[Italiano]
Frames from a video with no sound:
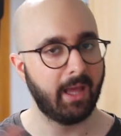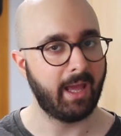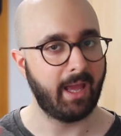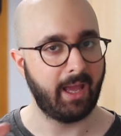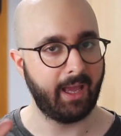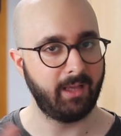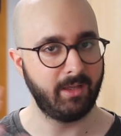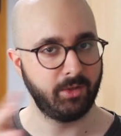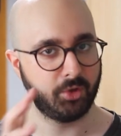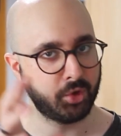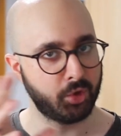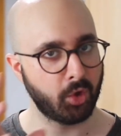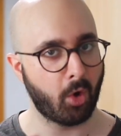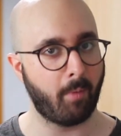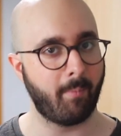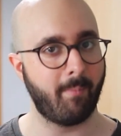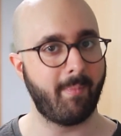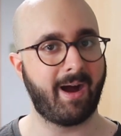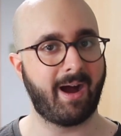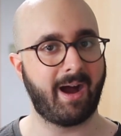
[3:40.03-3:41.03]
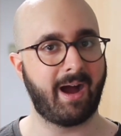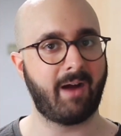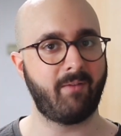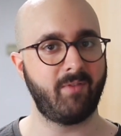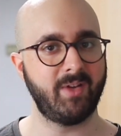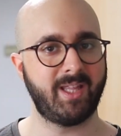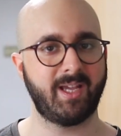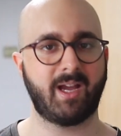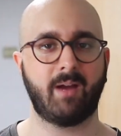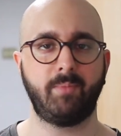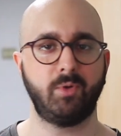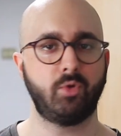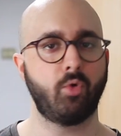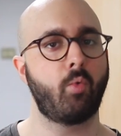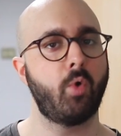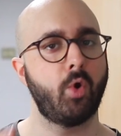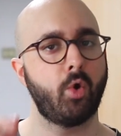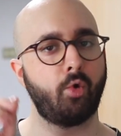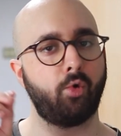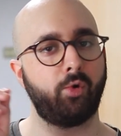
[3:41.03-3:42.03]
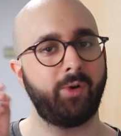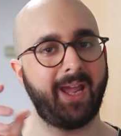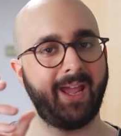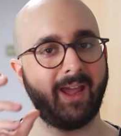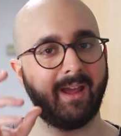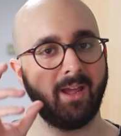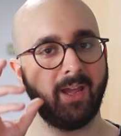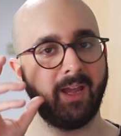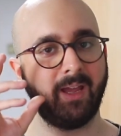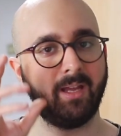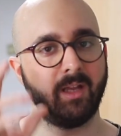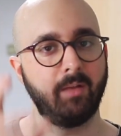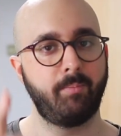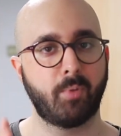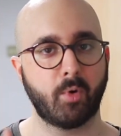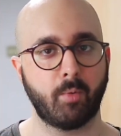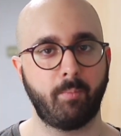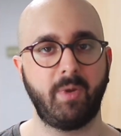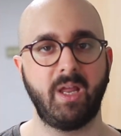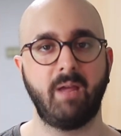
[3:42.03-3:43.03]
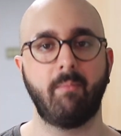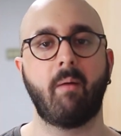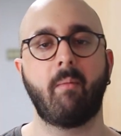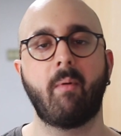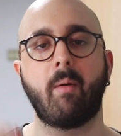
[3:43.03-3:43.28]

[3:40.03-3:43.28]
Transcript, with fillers: E insomma, avete capito, quello non è il problema,